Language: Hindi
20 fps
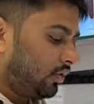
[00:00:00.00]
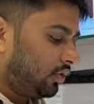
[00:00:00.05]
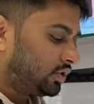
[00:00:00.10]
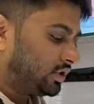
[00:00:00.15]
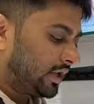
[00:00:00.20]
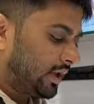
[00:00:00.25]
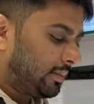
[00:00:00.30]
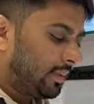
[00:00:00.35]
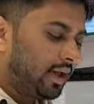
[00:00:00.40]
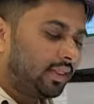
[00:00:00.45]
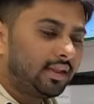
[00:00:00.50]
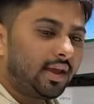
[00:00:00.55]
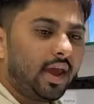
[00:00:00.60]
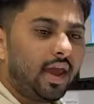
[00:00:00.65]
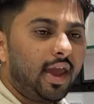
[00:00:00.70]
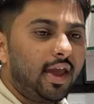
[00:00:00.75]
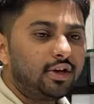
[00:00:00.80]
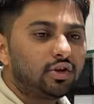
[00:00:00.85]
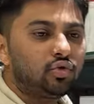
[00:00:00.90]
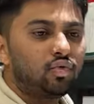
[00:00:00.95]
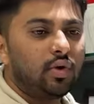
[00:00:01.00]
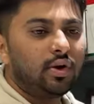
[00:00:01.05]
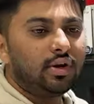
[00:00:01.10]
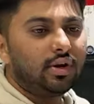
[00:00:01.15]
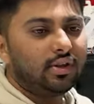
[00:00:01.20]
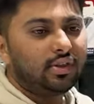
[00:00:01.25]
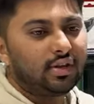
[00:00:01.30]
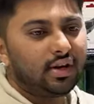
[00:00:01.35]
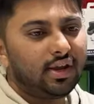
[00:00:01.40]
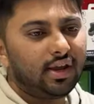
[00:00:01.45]
उसके बाद एस
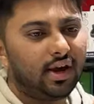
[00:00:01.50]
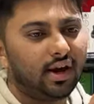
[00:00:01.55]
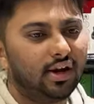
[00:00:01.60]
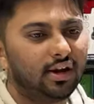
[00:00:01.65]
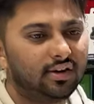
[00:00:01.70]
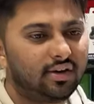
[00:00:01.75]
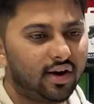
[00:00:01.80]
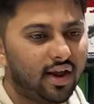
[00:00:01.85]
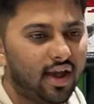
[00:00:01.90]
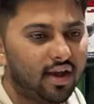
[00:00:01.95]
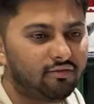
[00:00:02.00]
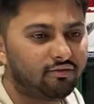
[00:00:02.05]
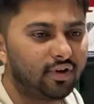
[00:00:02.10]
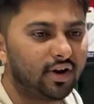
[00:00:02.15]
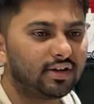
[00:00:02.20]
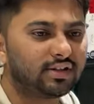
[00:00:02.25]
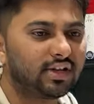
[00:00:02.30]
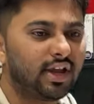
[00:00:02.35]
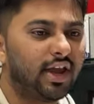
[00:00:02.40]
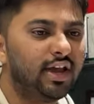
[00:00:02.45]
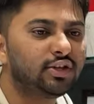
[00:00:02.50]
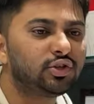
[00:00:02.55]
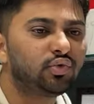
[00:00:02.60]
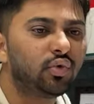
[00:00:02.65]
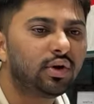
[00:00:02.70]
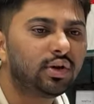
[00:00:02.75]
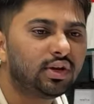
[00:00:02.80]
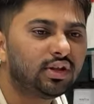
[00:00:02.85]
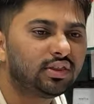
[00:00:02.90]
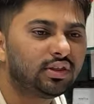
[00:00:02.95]
ट्वेंटी थ्री अल्ट्रा है फ्रेंड्स एस
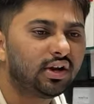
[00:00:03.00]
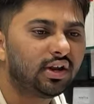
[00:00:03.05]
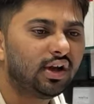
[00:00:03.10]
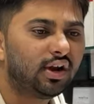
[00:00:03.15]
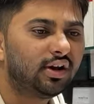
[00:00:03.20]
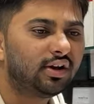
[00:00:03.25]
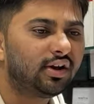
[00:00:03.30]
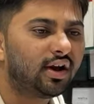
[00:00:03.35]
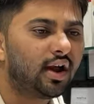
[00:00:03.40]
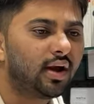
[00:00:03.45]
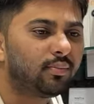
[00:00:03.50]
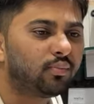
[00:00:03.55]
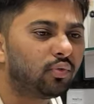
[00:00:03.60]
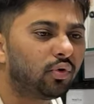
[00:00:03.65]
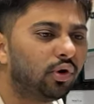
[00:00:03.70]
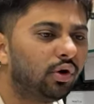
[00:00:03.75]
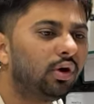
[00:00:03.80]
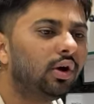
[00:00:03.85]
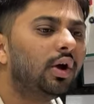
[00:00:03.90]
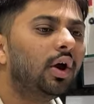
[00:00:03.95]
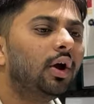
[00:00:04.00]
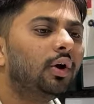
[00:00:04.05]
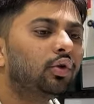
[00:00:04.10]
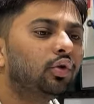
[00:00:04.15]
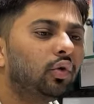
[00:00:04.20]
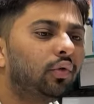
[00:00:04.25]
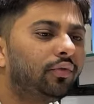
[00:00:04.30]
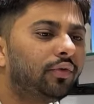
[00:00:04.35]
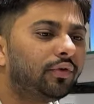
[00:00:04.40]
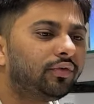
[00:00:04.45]
ट्वेंटी थ्री अल्ट्रा आपको
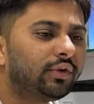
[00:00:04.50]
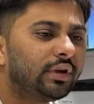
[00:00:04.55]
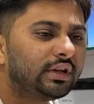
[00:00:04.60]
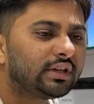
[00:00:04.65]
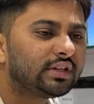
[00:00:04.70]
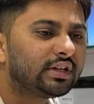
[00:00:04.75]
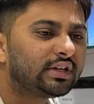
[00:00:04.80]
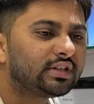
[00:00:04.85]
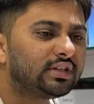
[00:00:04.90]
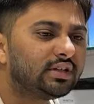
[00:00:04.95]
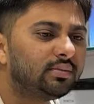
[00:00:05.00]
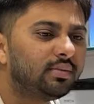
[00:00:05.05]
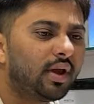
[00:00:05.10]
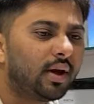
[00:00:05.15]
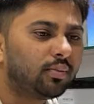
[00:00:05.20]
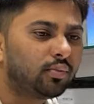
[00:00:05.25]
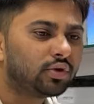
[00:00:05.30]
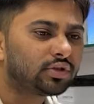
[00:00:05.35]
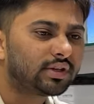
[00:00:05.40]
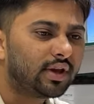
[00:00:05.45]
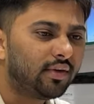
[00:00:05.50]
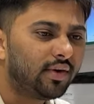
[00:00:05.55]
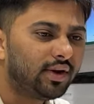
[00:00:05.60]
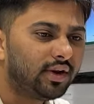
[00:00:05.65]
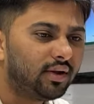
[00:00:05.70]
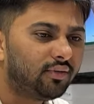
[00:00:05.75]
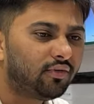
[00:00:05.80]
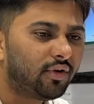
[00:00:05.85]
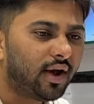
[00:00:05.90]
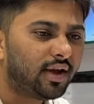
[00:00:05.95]
टू फिफ्टी सिक्स जीबी आपको
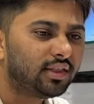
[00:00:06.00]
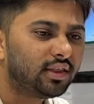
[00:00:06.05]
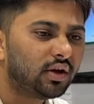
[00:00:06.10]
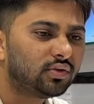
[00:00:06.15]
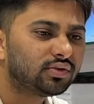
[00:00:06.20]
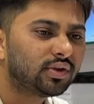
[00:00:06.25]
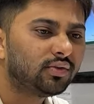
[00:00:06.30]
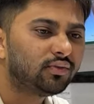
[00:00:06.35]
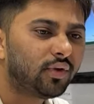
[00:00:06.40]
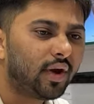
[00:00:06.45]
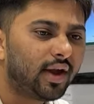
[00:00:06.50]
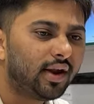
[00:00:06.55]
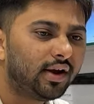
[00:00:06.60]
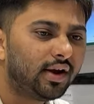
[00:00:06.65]
सेवेंटी फाइव थाउजेंड फाइव